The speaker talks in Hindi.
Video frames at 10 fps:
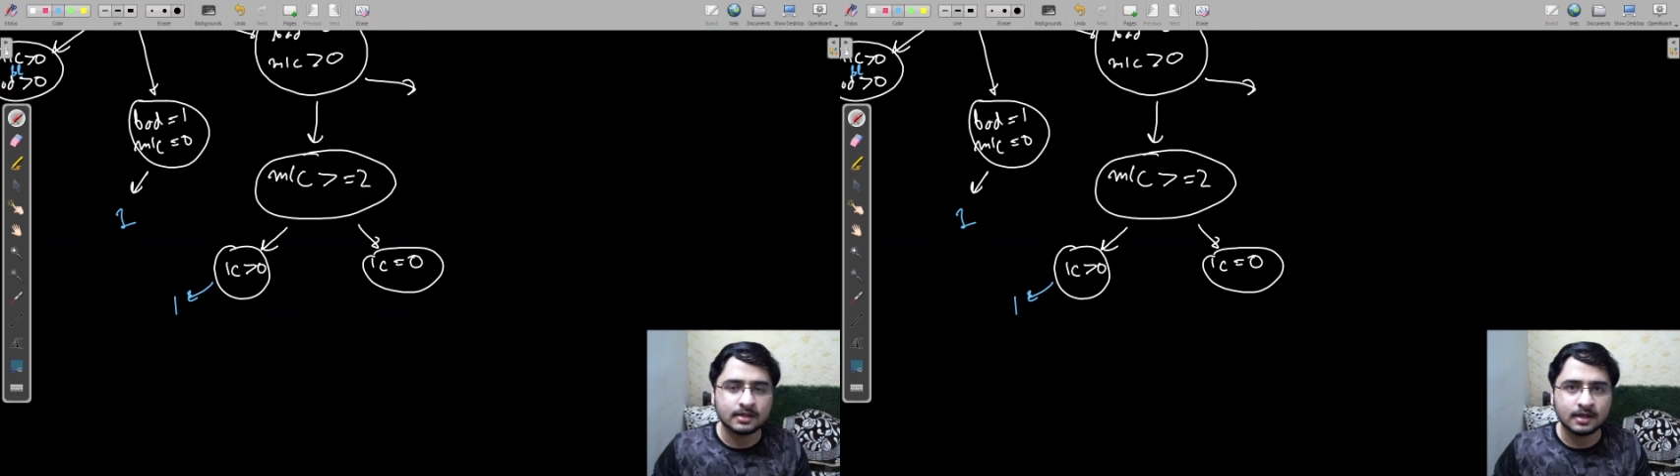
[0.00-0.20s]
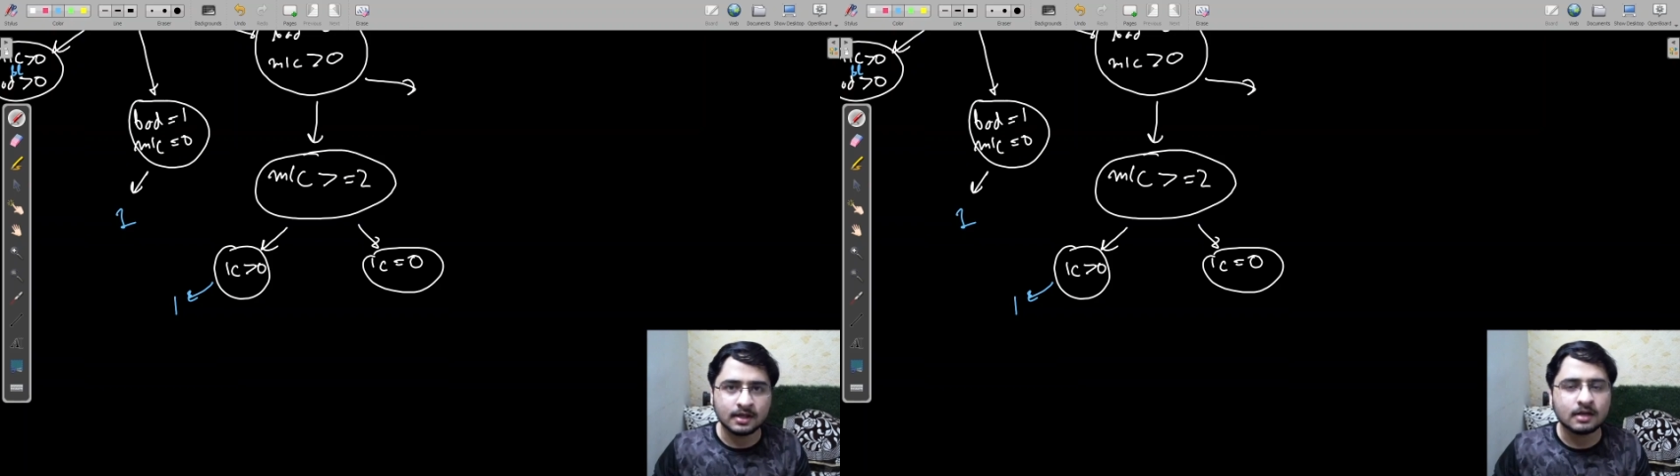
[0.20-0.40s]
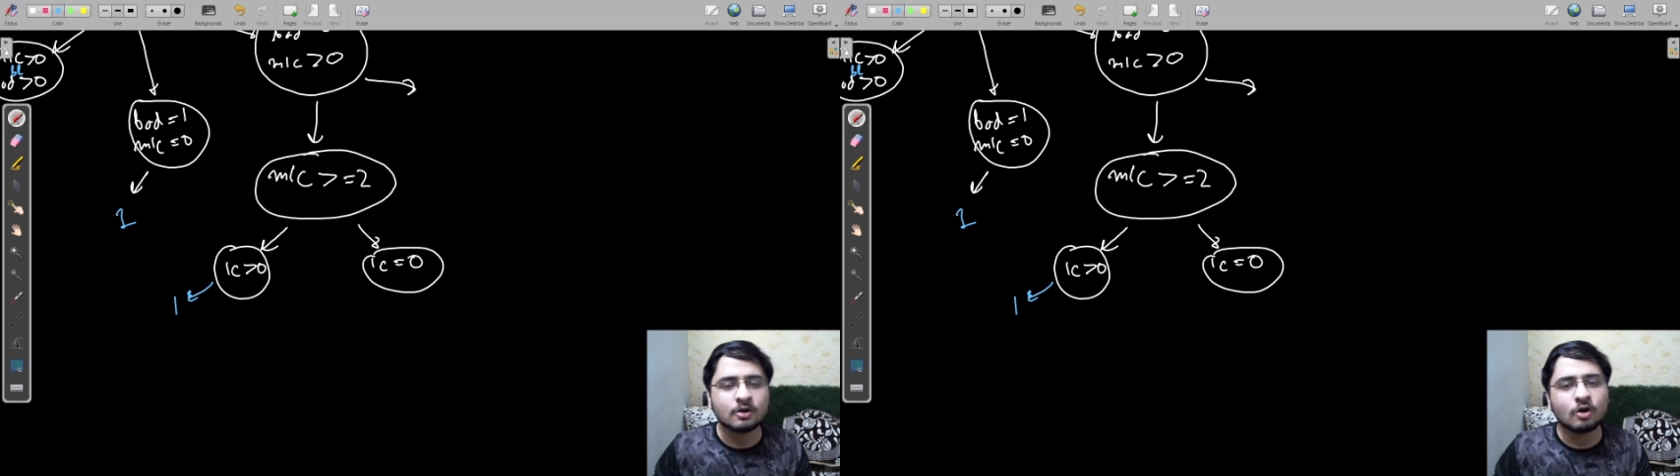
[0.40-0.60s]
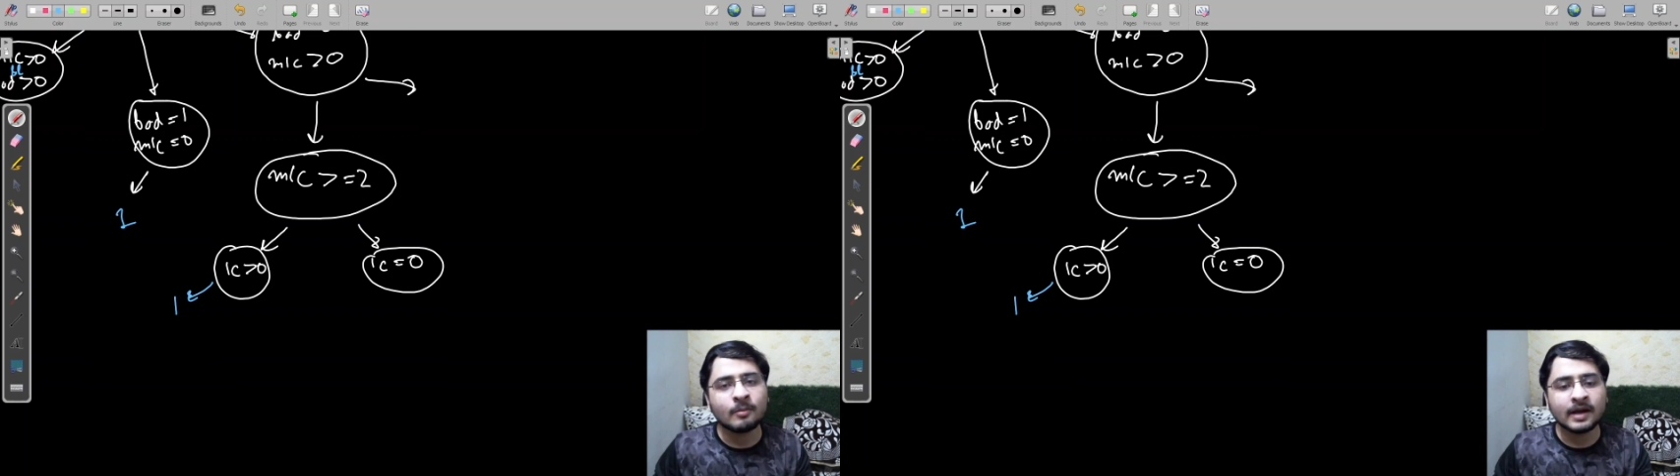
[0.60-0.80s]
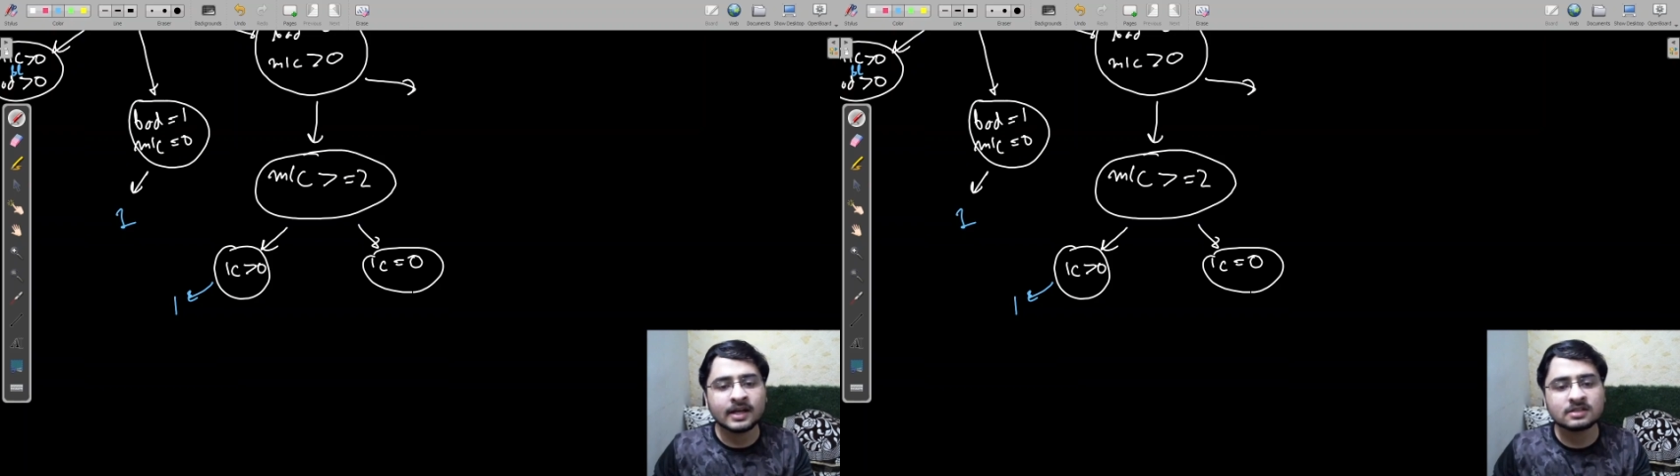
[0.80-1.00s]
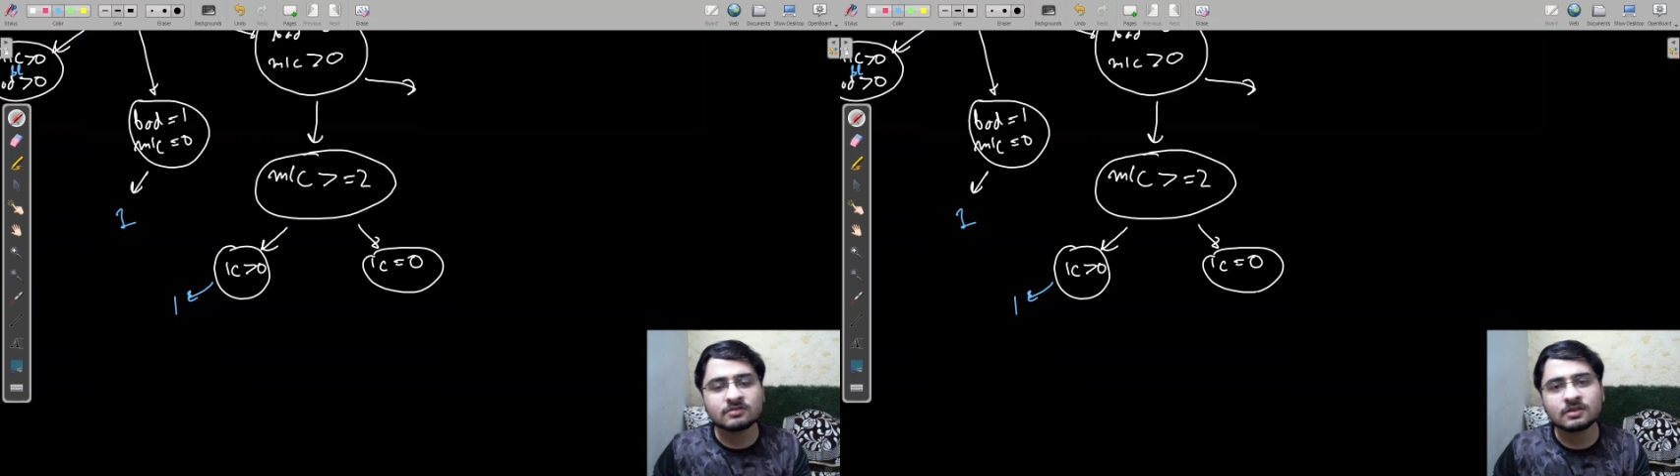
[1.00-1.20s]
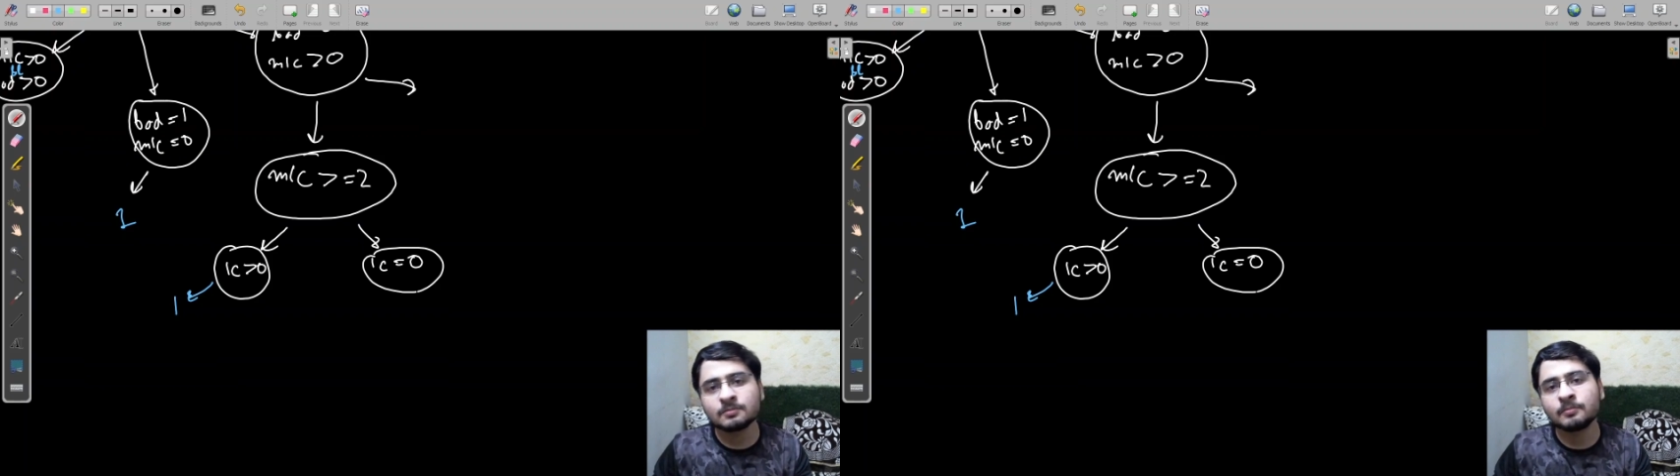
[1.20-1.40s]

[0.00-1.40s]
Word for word: है ना और माइनस वन